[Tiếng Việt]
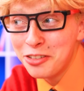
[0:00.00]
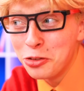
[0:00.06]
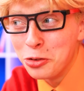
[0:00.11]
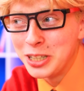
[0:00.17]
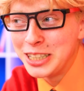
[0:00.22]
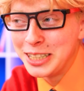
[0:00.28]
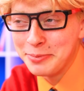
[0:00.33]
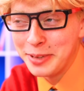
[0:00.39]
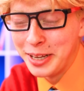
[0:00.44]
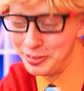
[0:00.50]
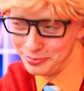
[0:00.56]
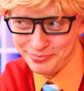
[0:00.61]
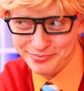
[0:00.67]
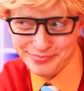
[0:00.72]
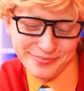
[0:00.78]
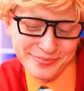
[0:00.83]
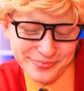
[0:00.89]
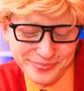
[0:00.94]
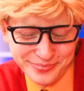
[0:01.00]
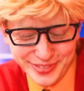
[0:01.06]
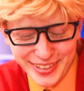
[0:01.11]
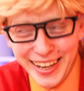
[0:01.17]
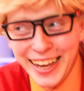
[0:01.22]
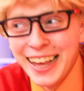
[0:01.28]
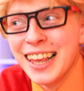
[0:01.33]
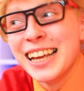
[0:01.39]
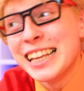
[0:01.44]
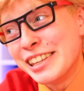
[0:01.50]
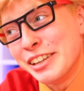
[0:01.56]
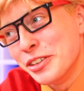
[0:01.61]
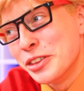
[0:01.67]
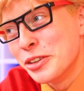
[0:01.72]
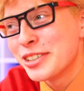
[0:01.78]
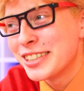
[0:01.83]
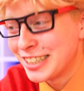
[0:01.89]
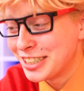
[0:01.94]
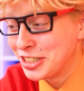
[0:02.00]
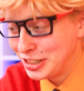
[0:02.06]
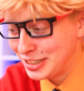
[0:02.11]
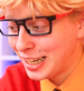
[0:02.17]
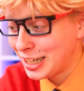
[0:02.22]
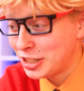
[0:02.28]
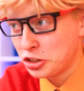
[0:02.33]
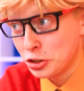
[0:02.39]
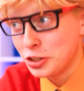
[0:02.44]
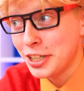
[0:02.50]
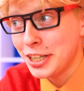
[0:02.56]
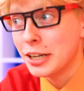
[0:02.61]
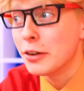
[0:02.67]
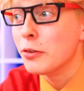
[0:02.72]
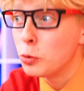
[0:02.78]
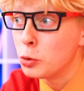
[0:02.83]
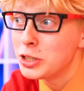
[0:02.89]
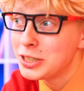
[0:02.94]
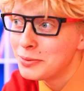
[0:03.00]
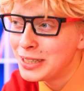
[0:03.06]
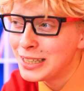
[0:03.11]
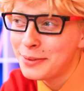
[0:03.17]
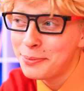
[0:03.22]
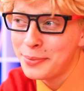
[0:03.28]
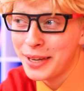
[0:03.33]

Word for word: là người duy nhất trong trường này có thể làm được trái tim như vậy đấy.